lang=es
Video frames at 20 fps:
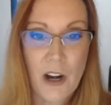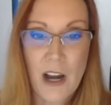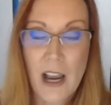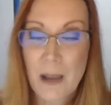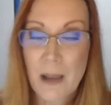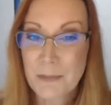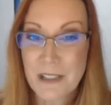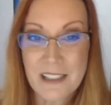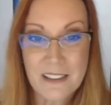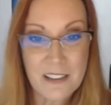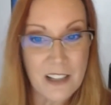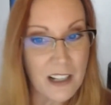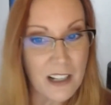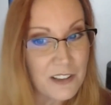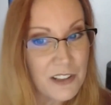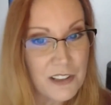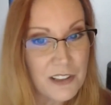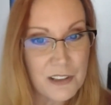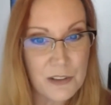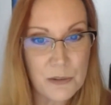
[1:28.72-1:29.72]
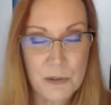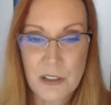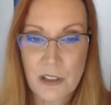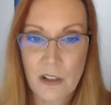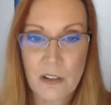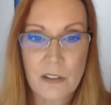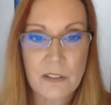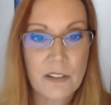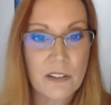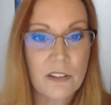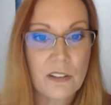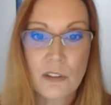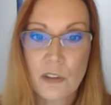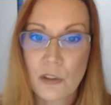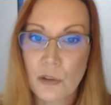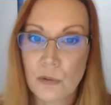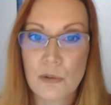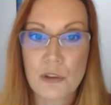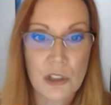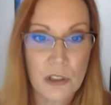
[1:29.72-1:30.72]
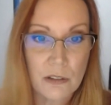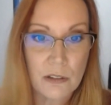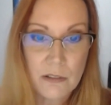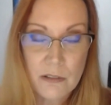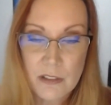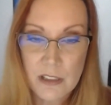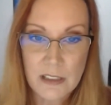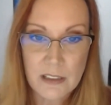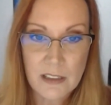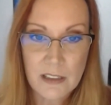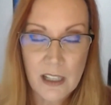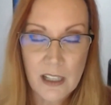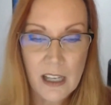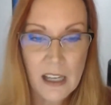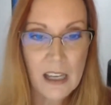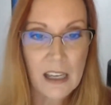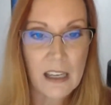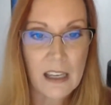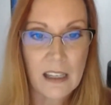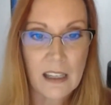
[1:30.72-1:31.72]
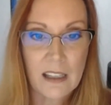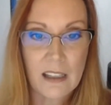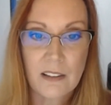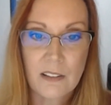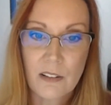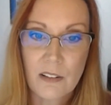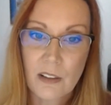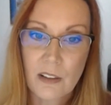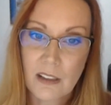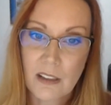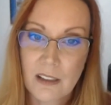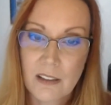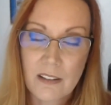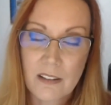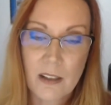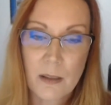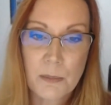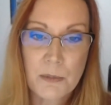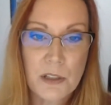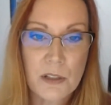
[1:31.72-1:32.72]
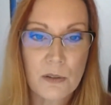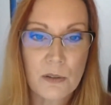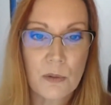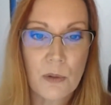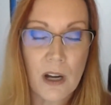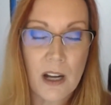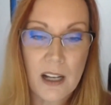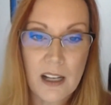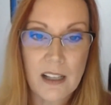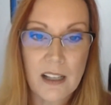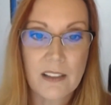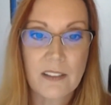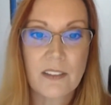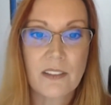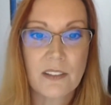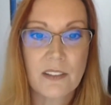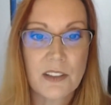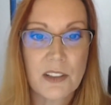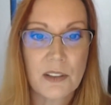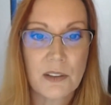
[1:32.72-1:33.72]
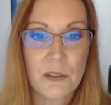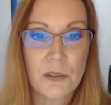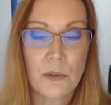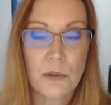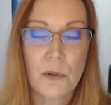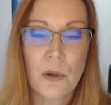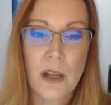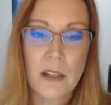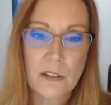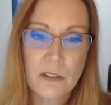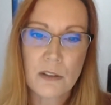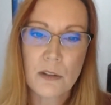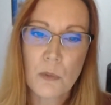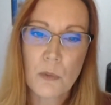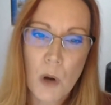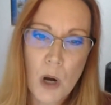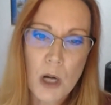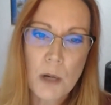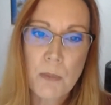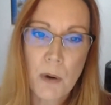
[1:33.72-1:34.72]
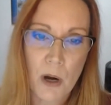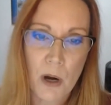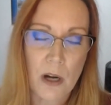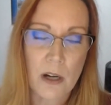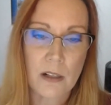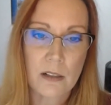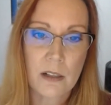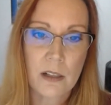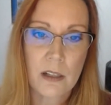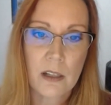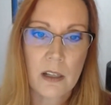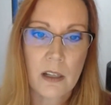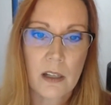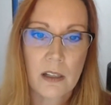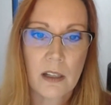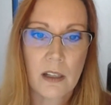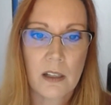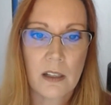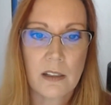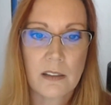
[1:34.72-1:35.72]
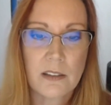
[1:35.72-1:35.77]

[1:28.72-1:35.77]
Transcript: a adultos y a niños. Depende de nosotros también de no compartir demasiada información y asegurar nuestras credenciales de